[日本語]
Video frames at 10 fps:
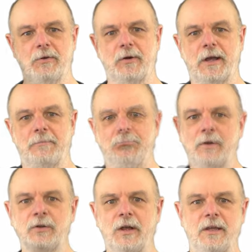これがあ
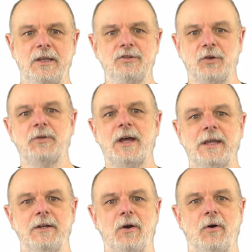るで近所だ
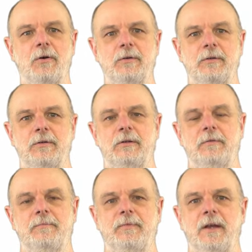けの、
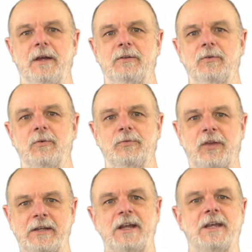えーと、
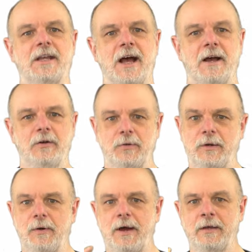最適化、ある
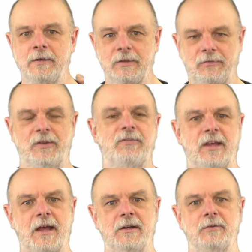いは全
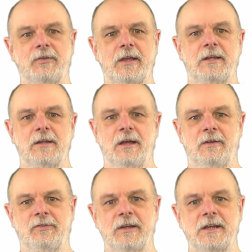世界の最
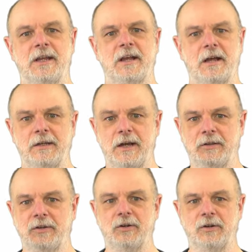最適化に
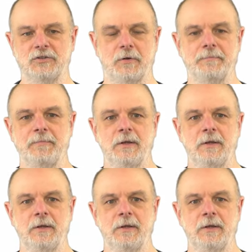なっているでしょ